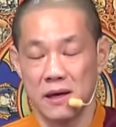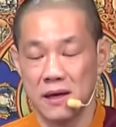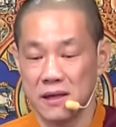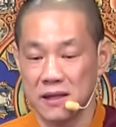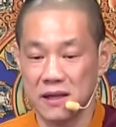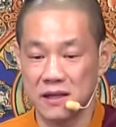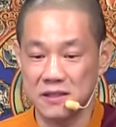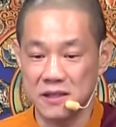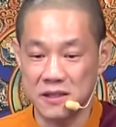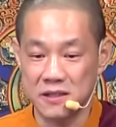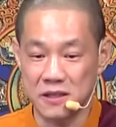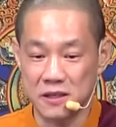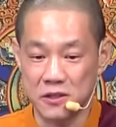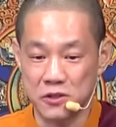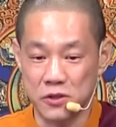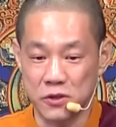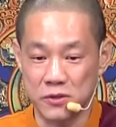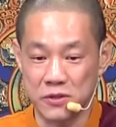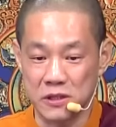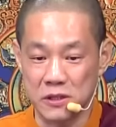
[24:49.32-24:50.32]
那在这个
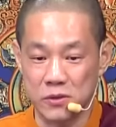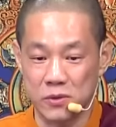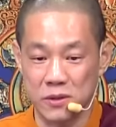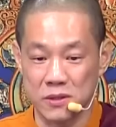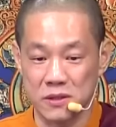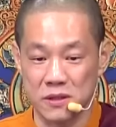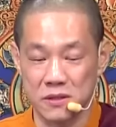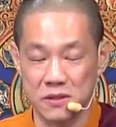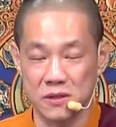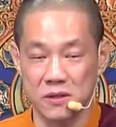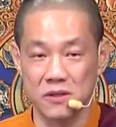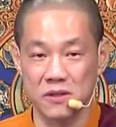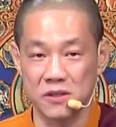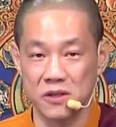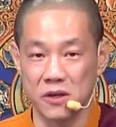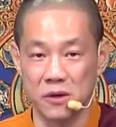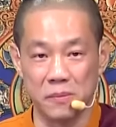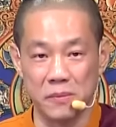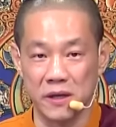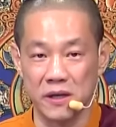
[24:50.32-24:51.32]
修行过程中，
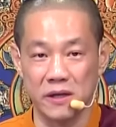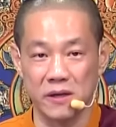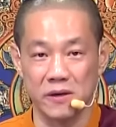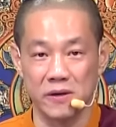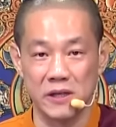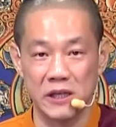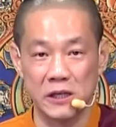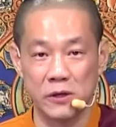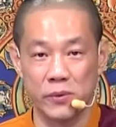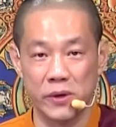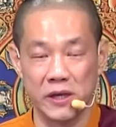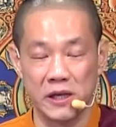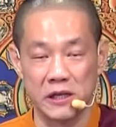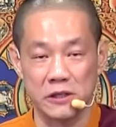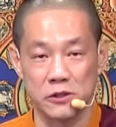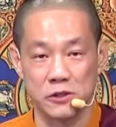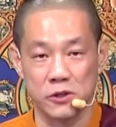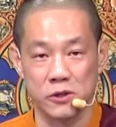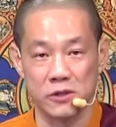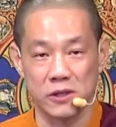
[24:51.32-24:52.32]
有没有因为
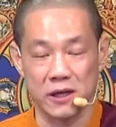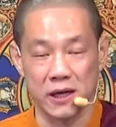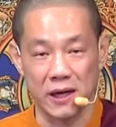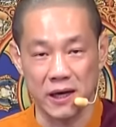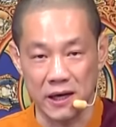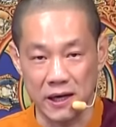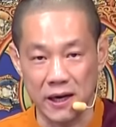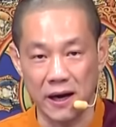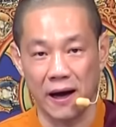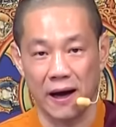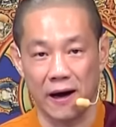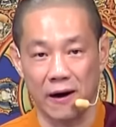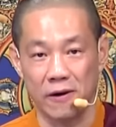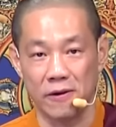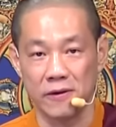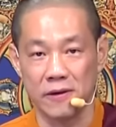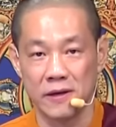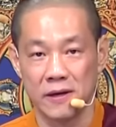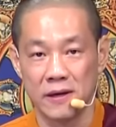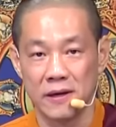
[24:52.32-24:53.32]
你修得很
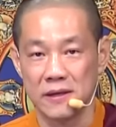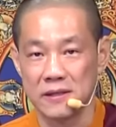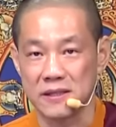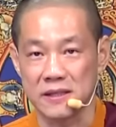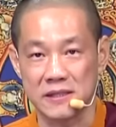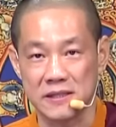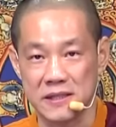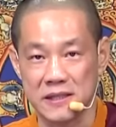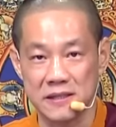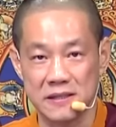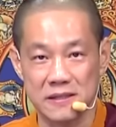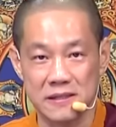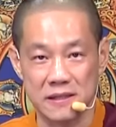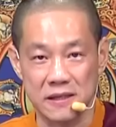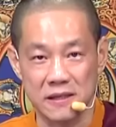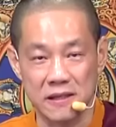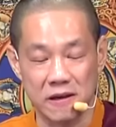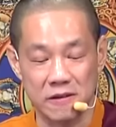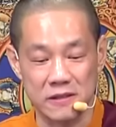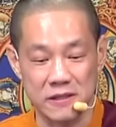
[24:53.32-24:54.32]
好，
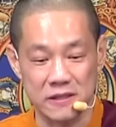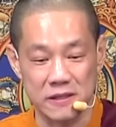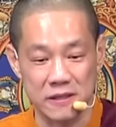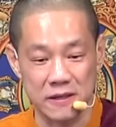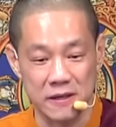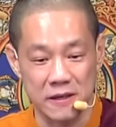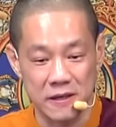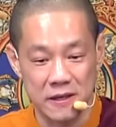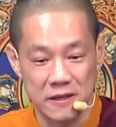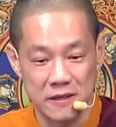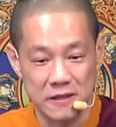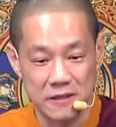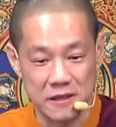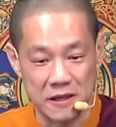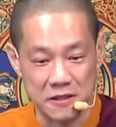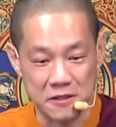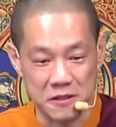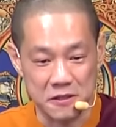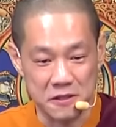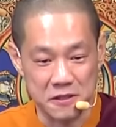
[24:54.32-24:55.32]
得到这个
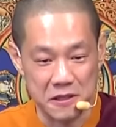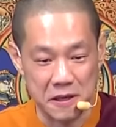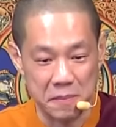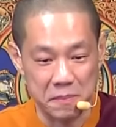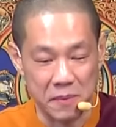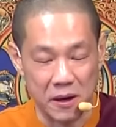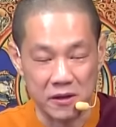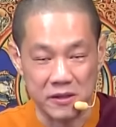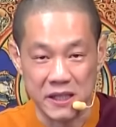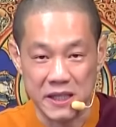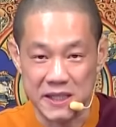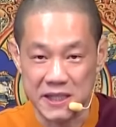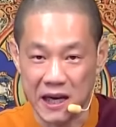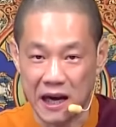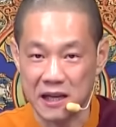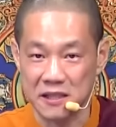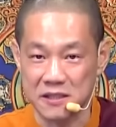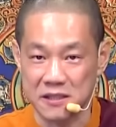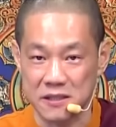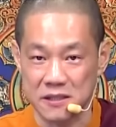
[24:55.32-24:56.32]
上师三宝的
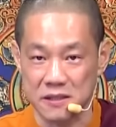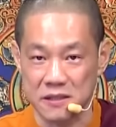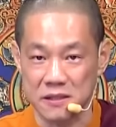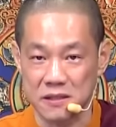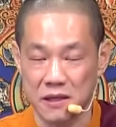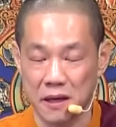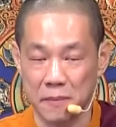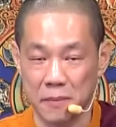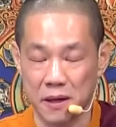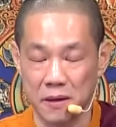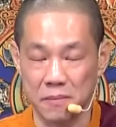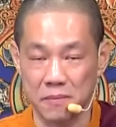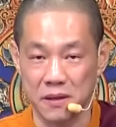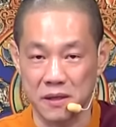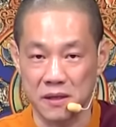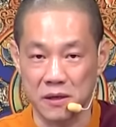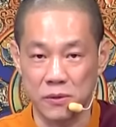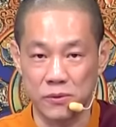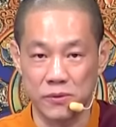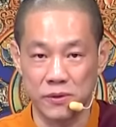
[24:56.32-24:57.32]
加持、三根
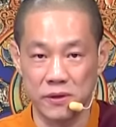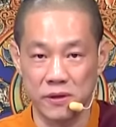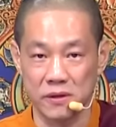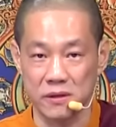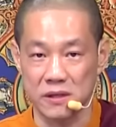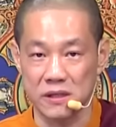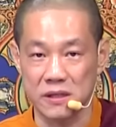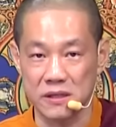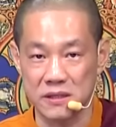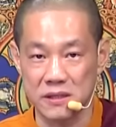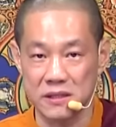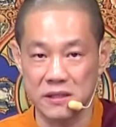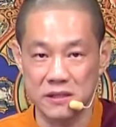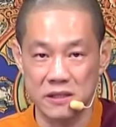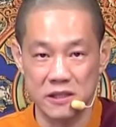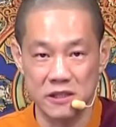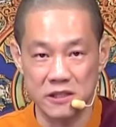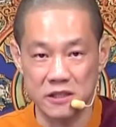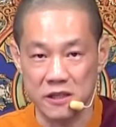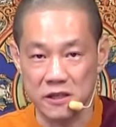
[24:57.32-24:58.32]
本的护佑，你的精
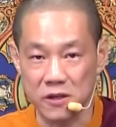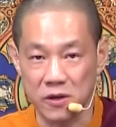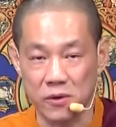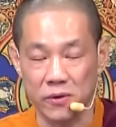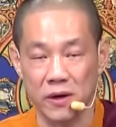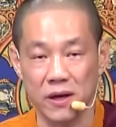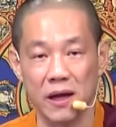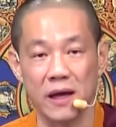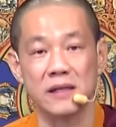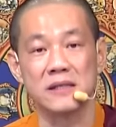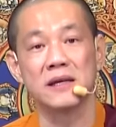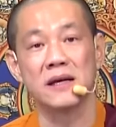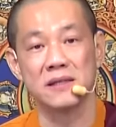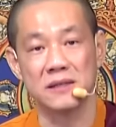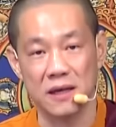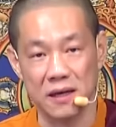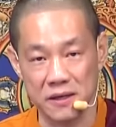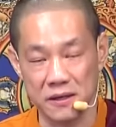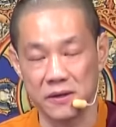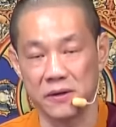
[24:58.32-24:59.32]
气神又回来？常
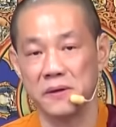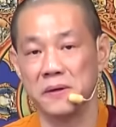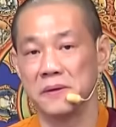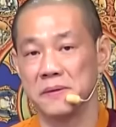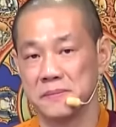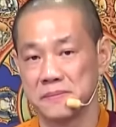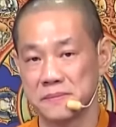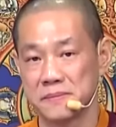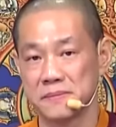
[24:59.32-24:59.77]
常有，